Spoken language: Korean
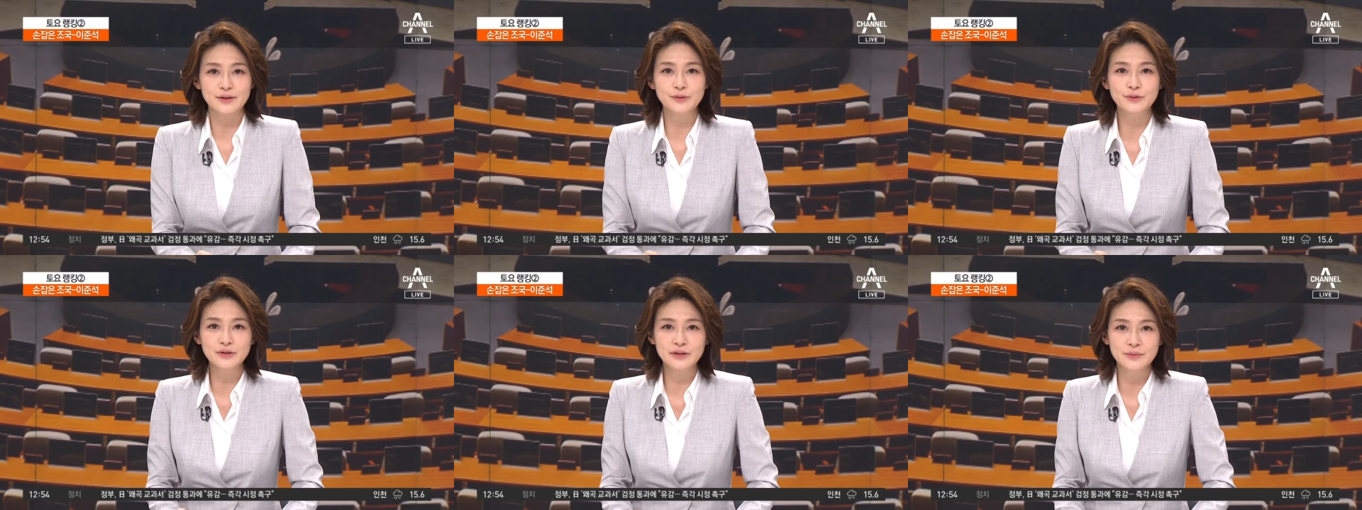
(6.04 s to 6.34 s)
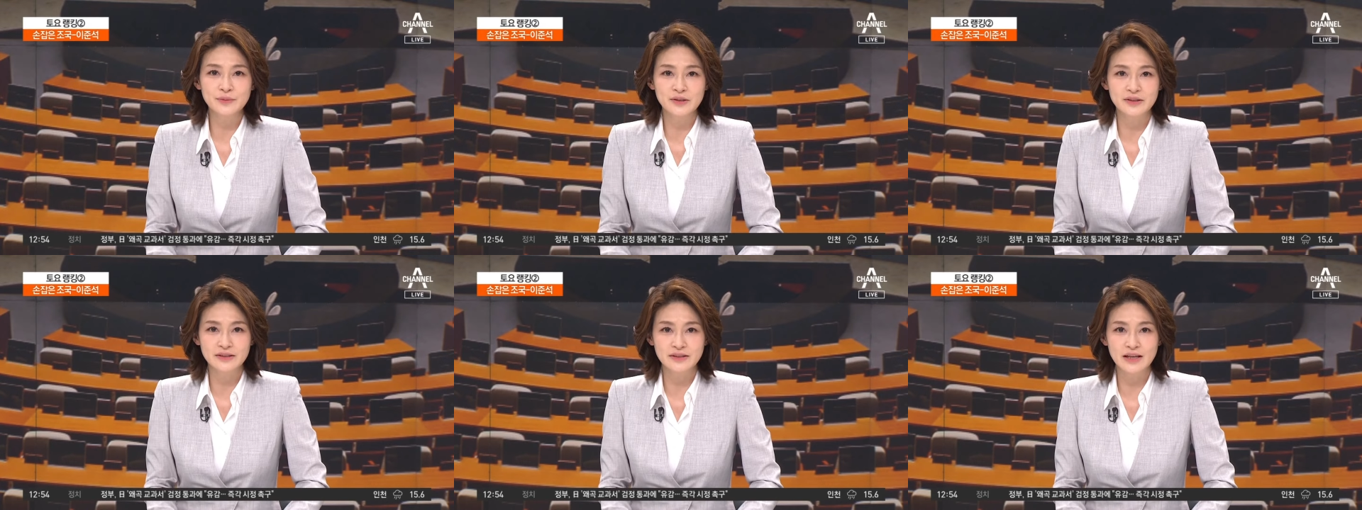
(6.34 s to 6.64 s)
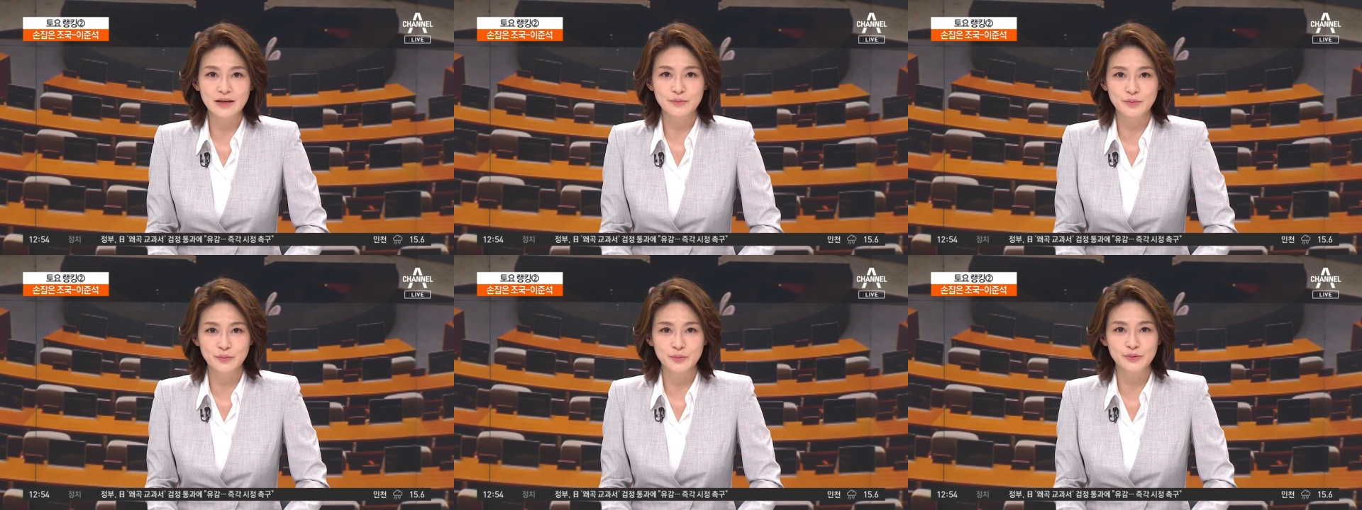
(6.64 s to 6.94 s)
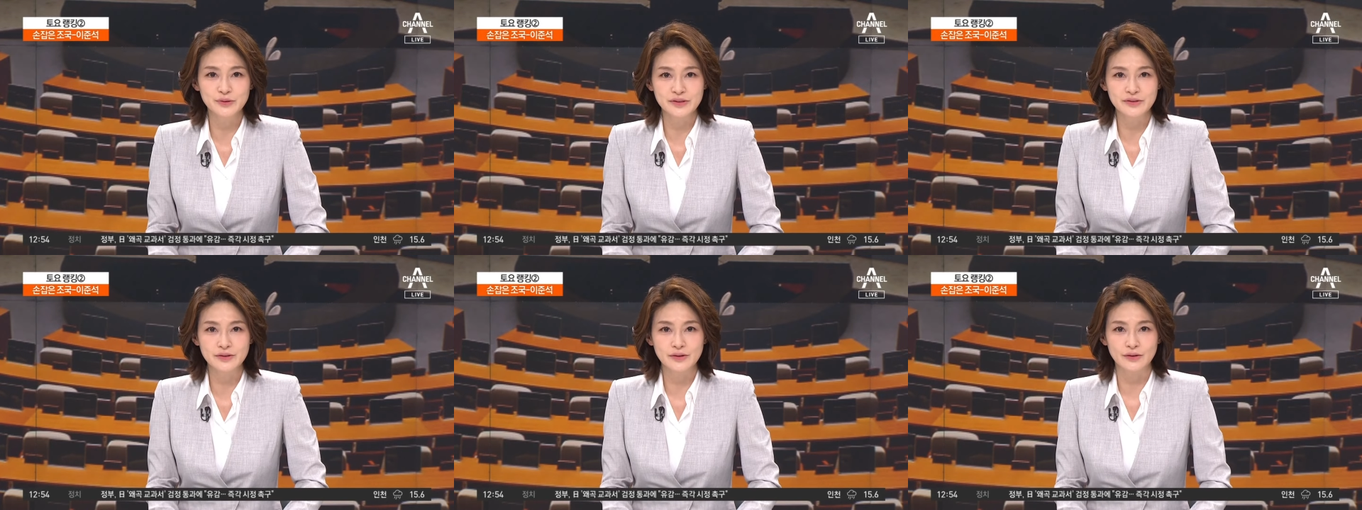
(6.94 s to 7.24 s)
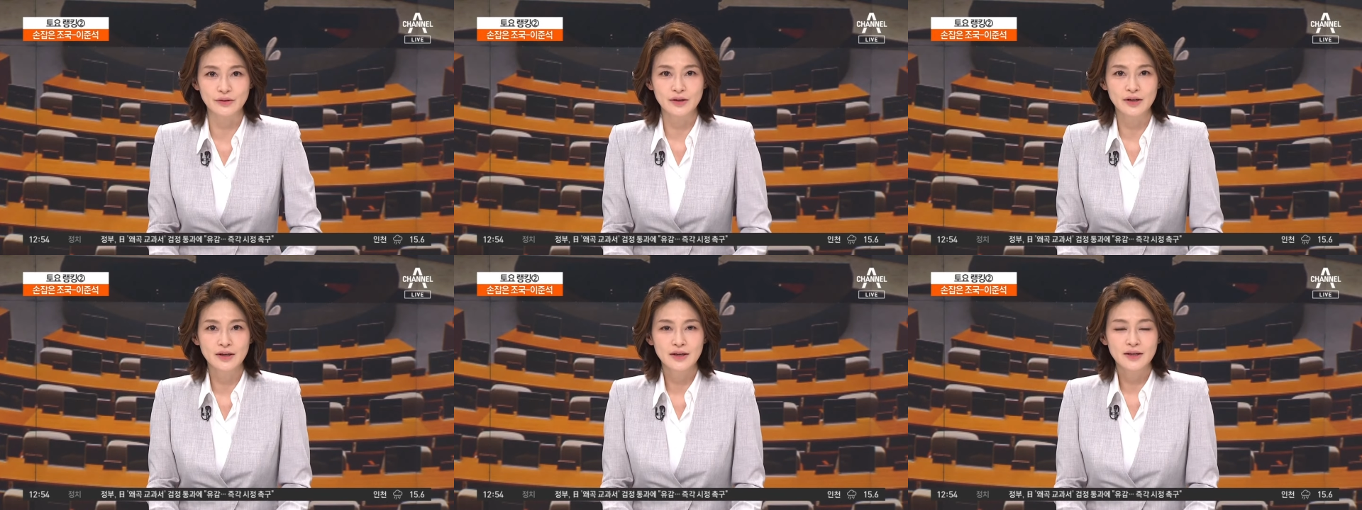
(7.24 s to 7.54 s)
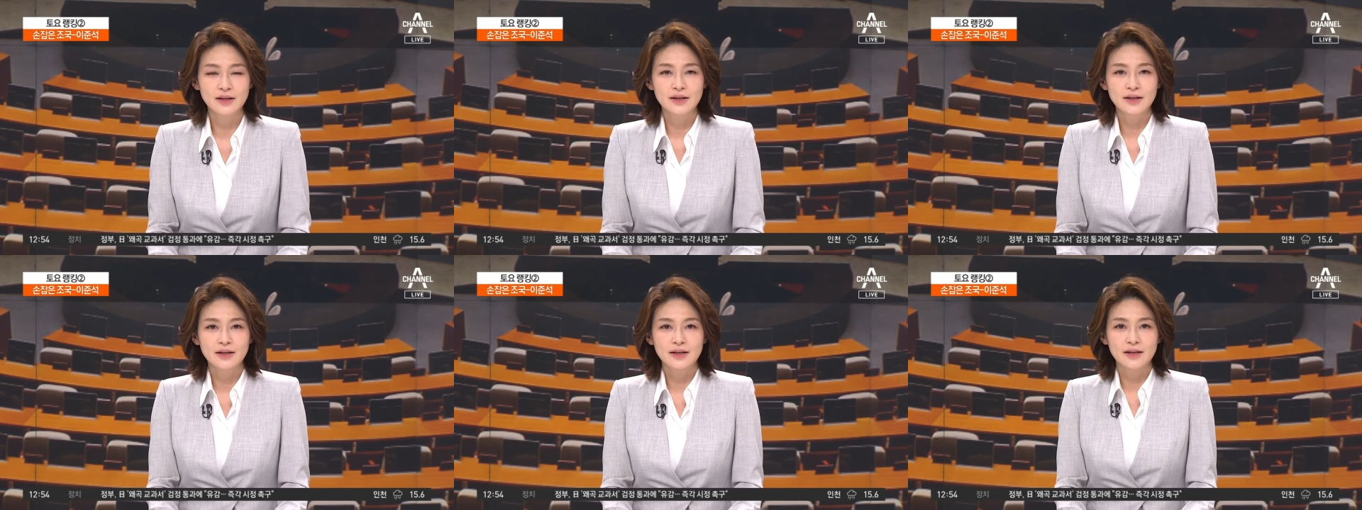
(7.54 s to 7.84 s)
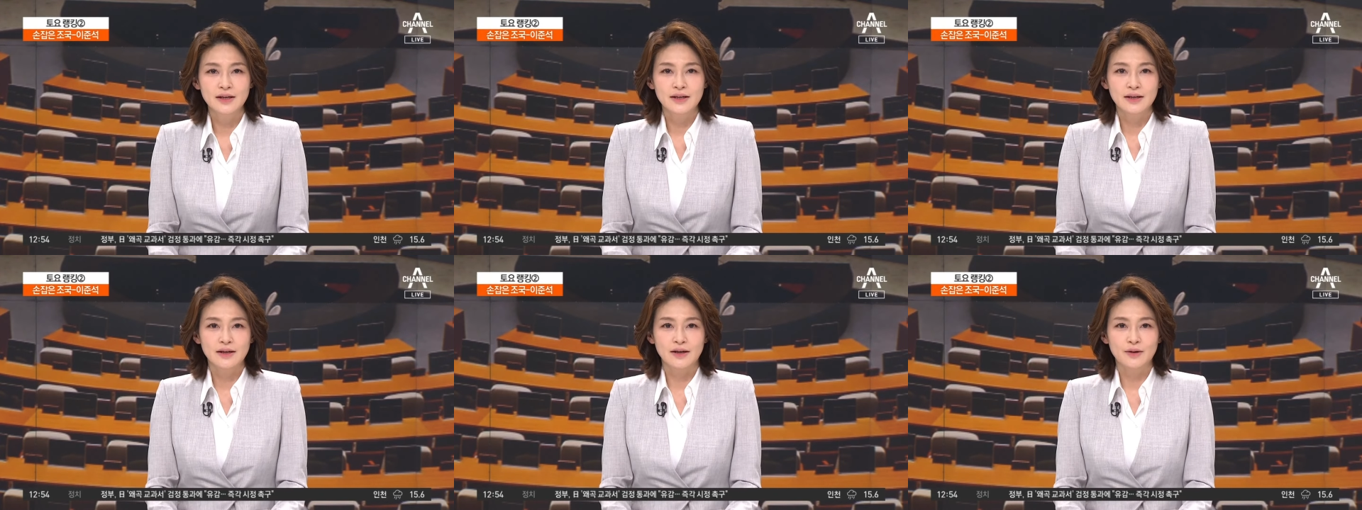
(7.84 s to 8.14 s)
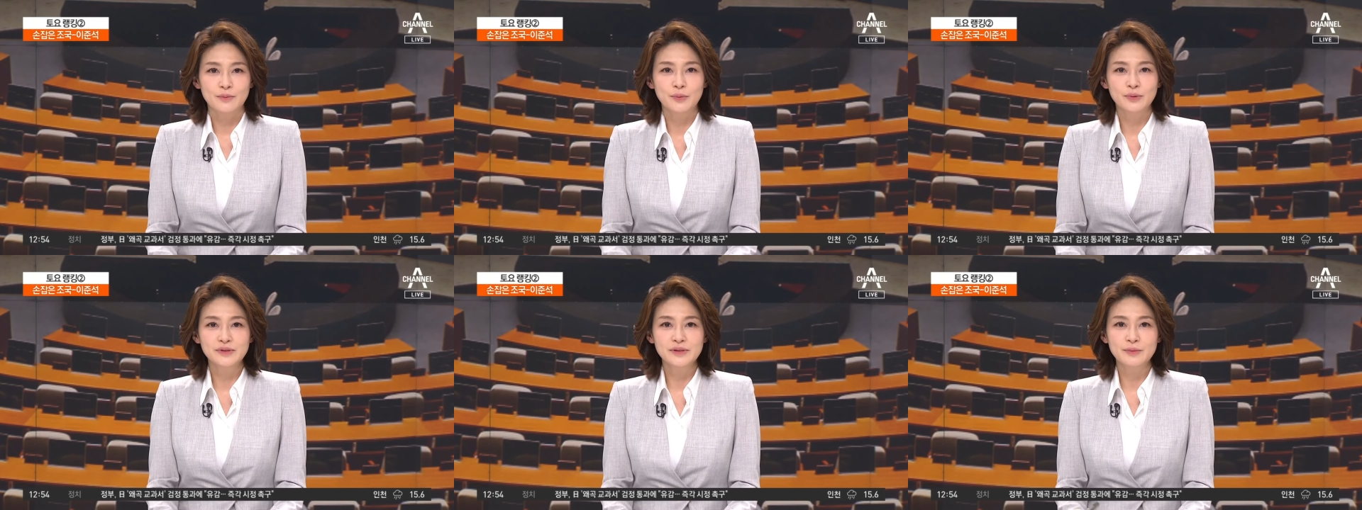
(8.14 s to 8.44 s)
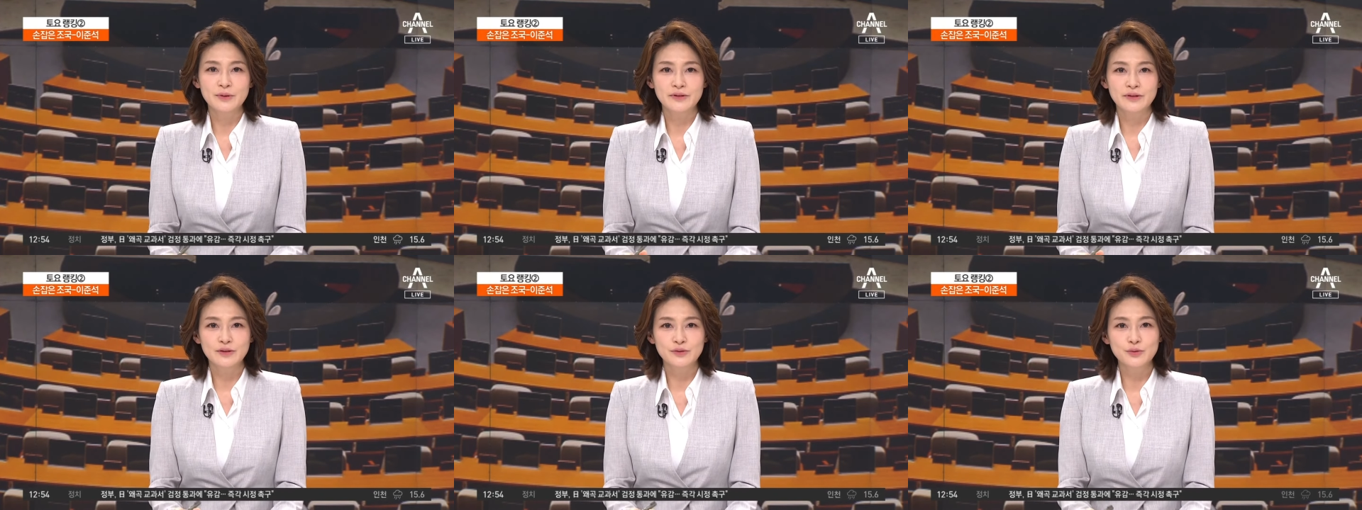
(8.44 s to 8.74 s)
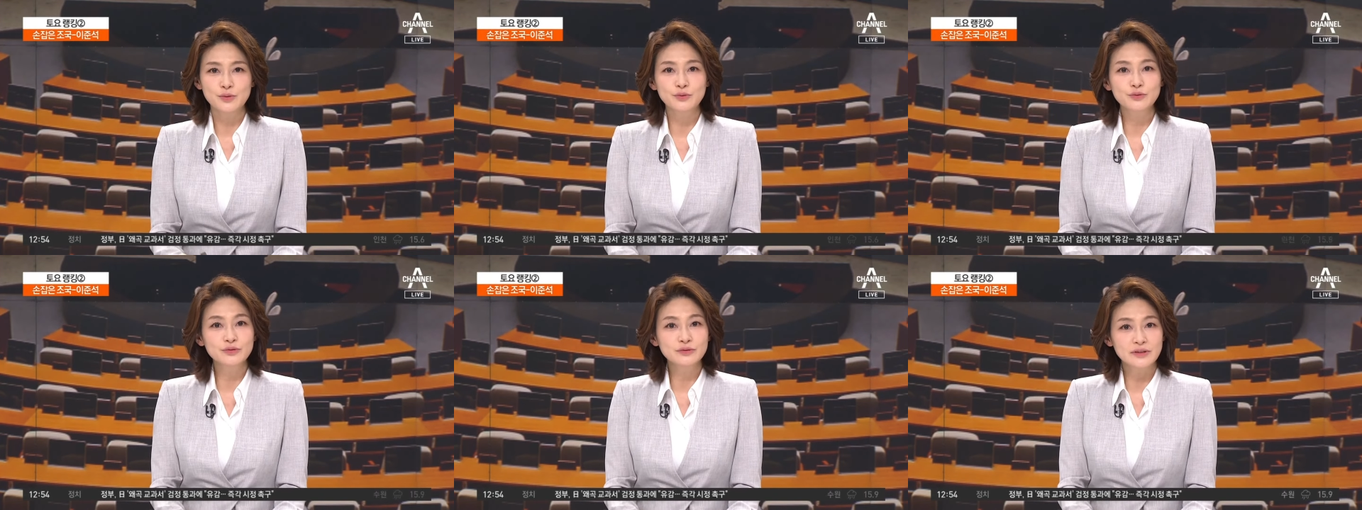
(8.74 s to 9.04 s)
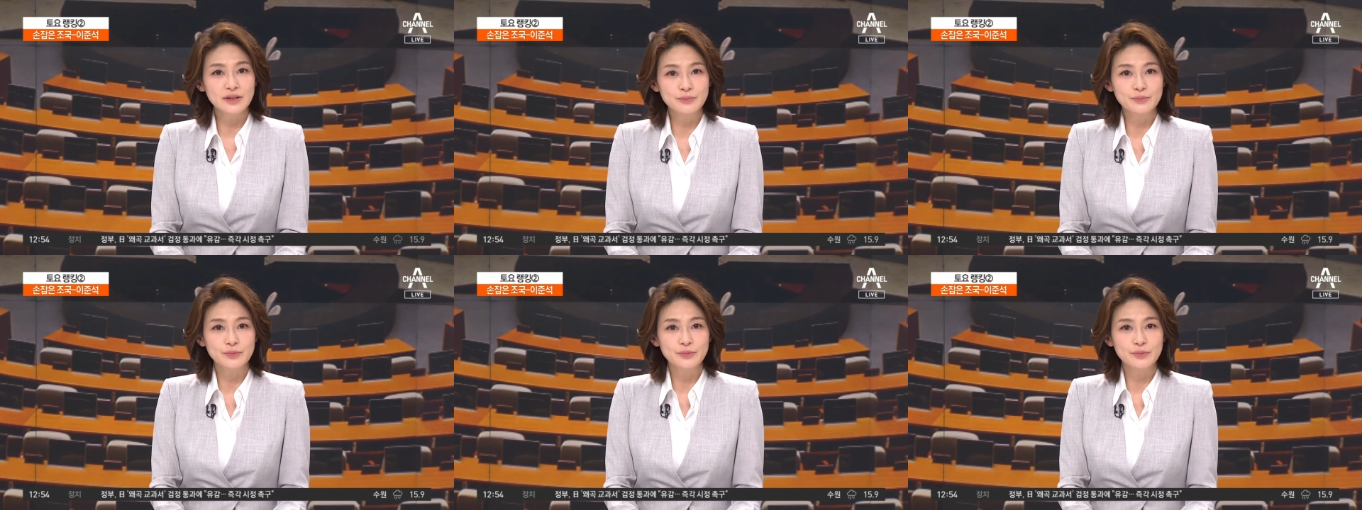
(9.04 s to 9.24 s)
자료 그림이 있는데 한번 보시죠. 아, 보시면요, 조국